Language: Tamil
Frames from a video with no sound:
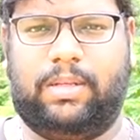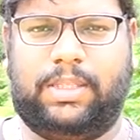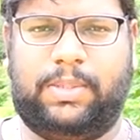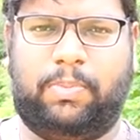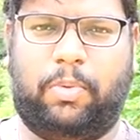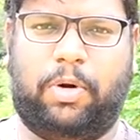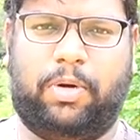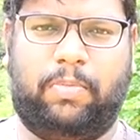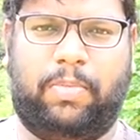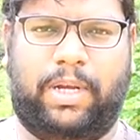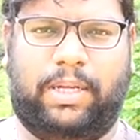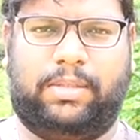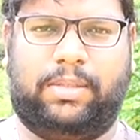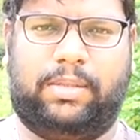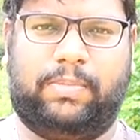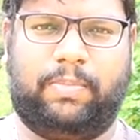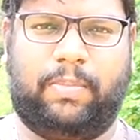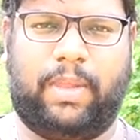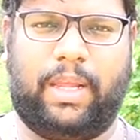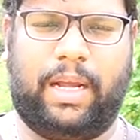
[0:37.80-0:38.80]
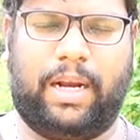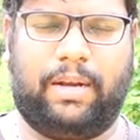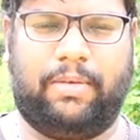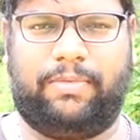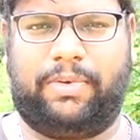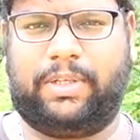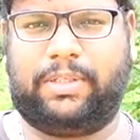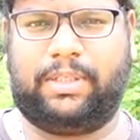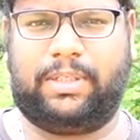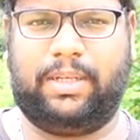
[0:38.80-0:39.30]
ஸ்போர்ட் பைக்ஸ் ஏன்னா
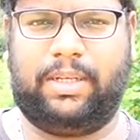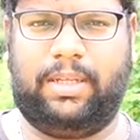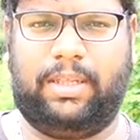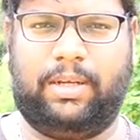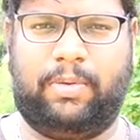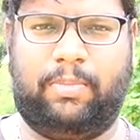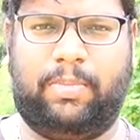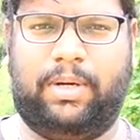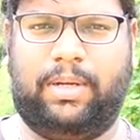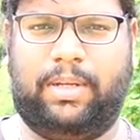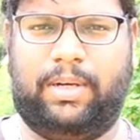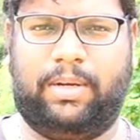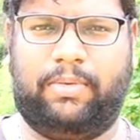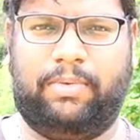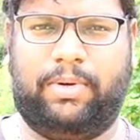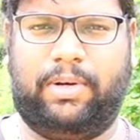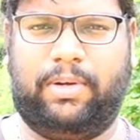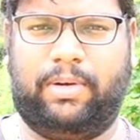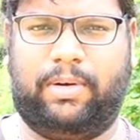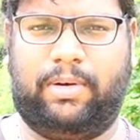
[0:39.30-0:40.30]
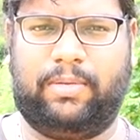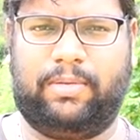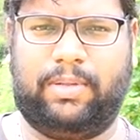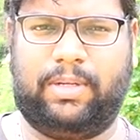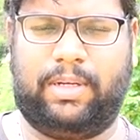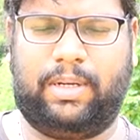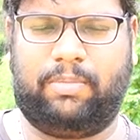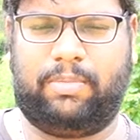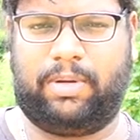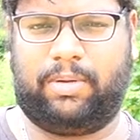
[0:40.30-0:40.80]
ஃபஸ்ட்டு இதுக்கு முன்னாடி இருக்க வீடியோவில்
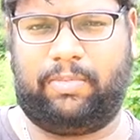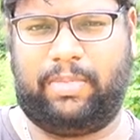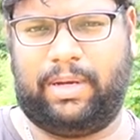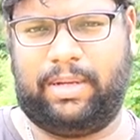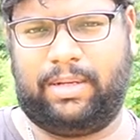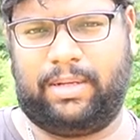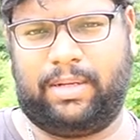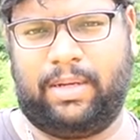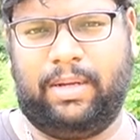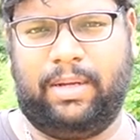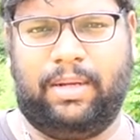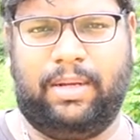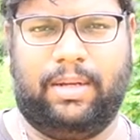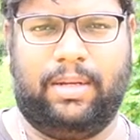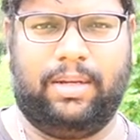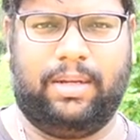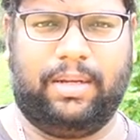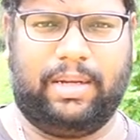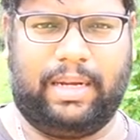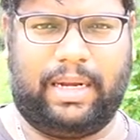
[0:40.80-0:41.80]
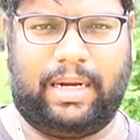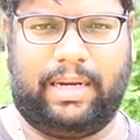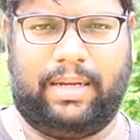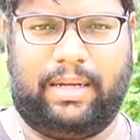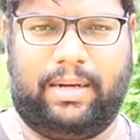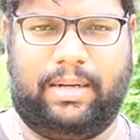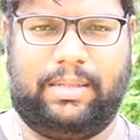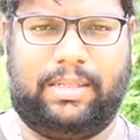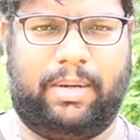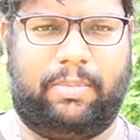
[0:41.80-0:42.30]
வந்து நம்ம பைக்
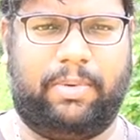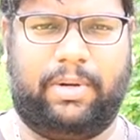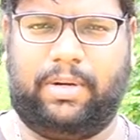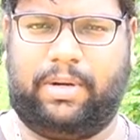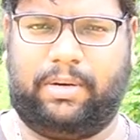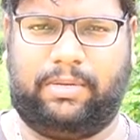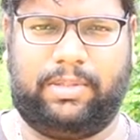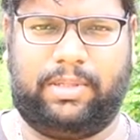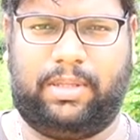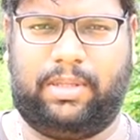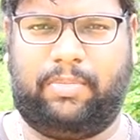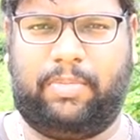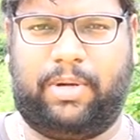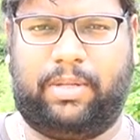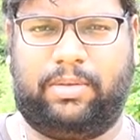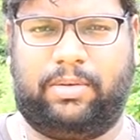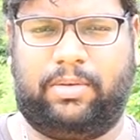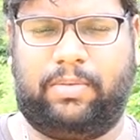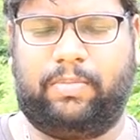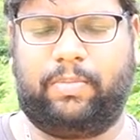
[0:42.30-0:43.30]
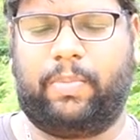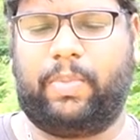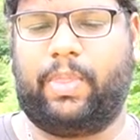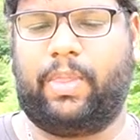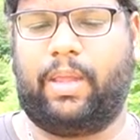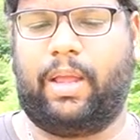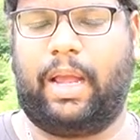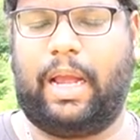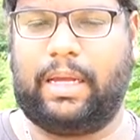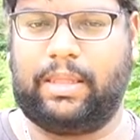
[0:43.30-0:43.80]
கேட்டகரிஸ் அப்படின்ற விஷயத்த பார்த்துட்டோம்
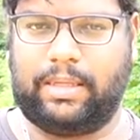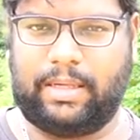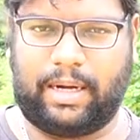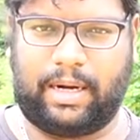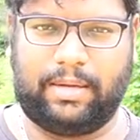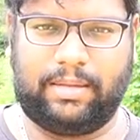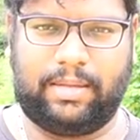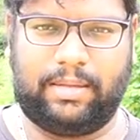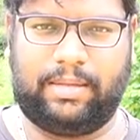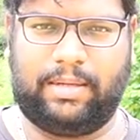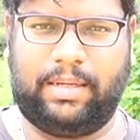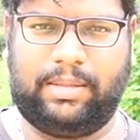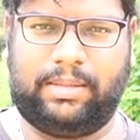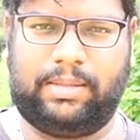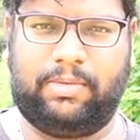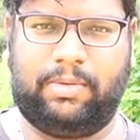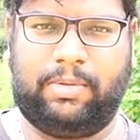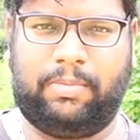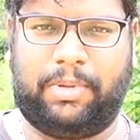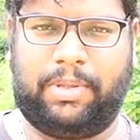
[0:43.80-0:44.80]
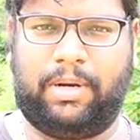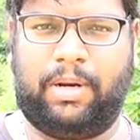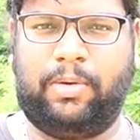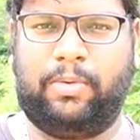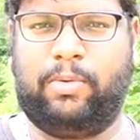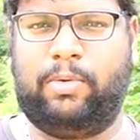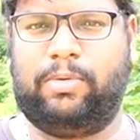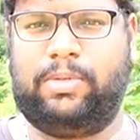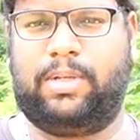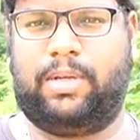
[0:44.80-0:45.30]
அதுக்கு அடுத்தது நெக்ஸ்ட் வந்து
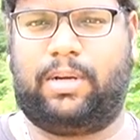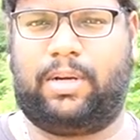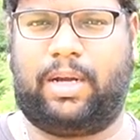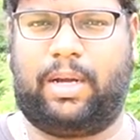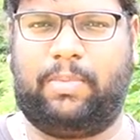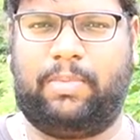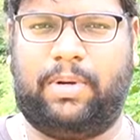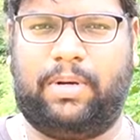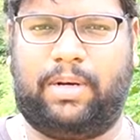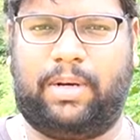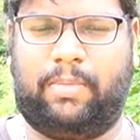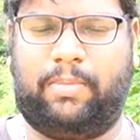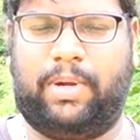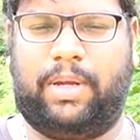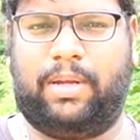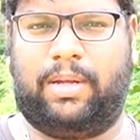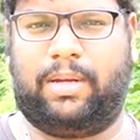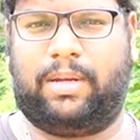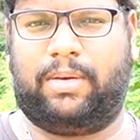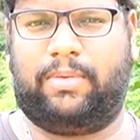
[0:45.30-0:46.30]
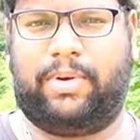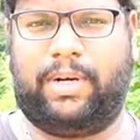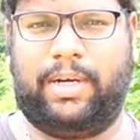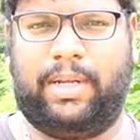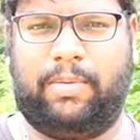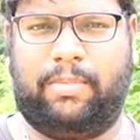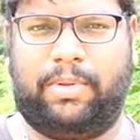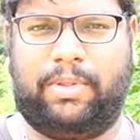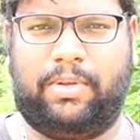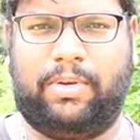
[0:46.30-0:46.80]
பார்த்திங்கன்னா க்ரூசர் அப்படின்ற பை
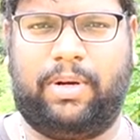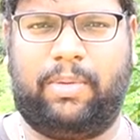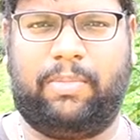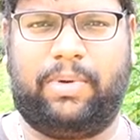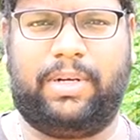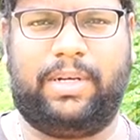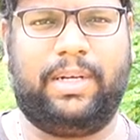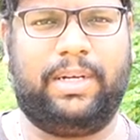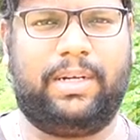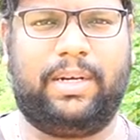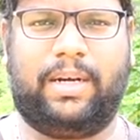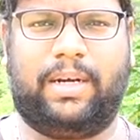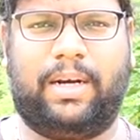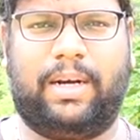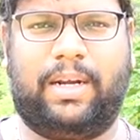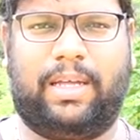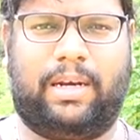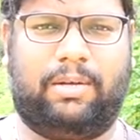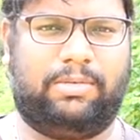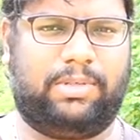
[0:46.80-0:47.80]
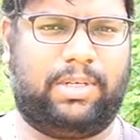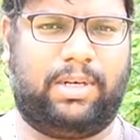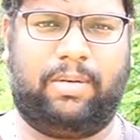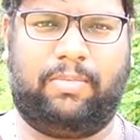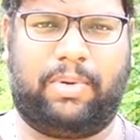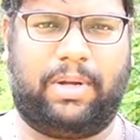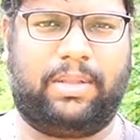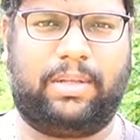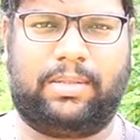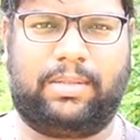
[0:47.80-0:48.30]
வண்டியை பற்றியும் நம்ம டீட்டெயில்டாக நிறைய
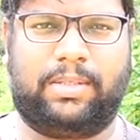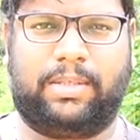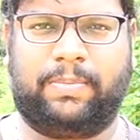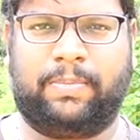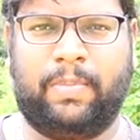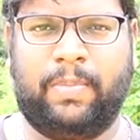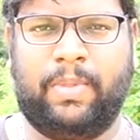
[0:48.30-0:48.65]
விஷயங்கள் பார்த்தாச்சு